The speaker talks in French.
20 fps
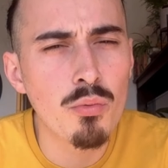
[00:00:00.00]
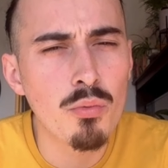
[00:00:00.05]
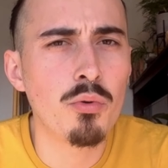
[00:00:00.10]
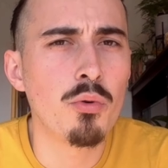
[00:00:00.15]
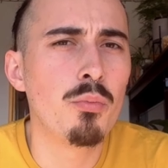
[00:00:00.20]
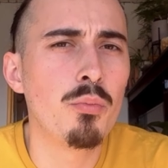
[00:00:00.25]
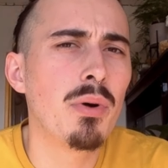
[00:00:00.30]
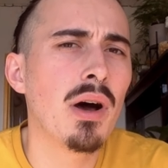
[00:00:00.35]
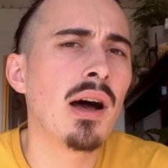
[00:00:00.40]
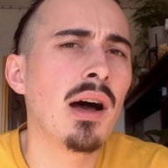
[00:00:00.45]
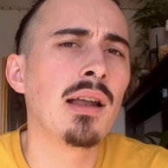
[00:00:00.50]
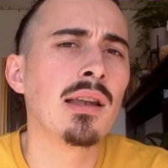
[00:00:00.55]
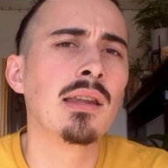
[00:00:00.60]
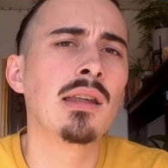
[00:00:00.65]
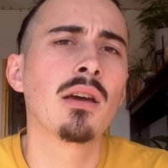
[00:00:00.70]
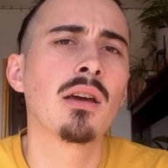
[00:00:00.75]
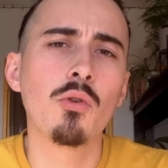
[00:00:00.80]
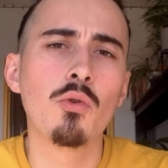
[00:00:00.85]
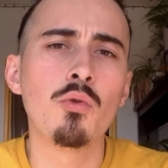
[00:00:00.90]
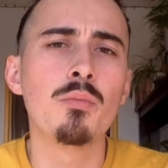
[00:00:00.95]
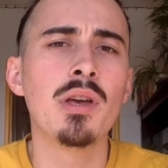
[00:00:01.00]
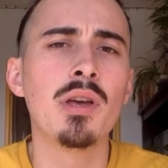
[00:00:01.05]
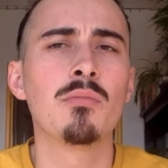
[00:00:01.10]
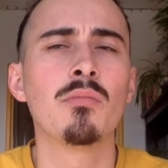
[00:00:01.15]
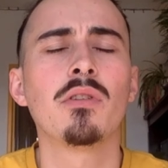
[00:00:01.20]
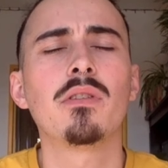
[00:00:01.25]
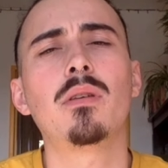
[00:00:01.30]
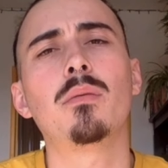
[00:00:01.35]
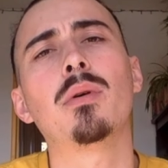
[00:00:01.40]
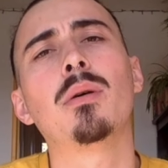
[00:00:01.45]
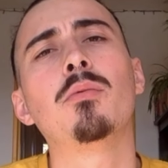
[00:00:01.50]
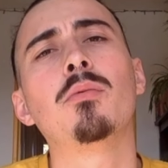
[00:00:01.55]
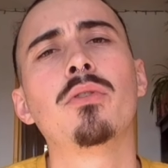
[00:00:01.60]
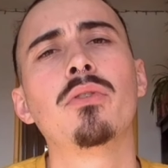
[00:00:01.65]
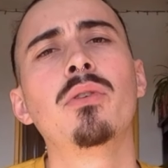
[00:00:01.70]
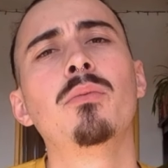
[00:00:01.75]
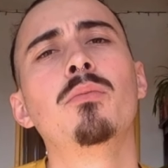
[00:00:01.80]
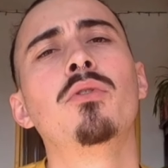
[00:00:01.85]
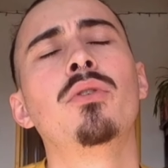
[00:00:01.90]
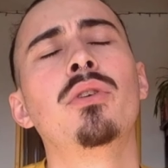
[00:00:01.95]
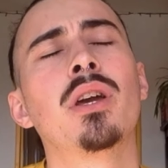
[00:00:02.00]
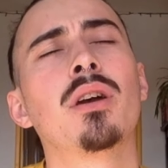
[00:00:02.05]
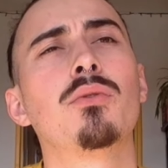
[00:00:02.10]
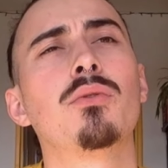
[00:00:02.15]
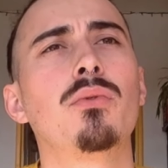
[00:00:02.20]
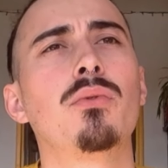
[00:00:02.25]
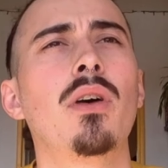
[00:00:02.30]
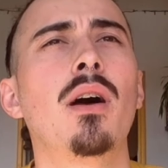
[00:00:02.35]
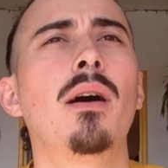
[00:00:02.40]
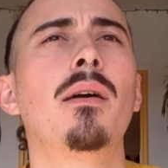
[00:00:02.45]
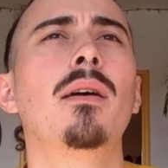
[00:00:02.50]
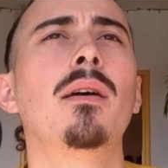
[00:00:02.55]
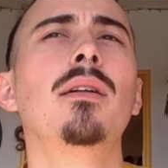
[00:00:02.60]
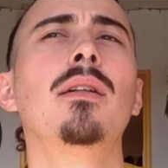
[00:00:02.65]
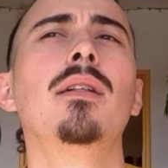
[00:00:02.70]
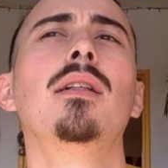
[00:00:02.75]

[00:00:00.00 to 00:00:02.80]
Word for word: On peut pas lire humainement, c'est pas possible de lire tout ça.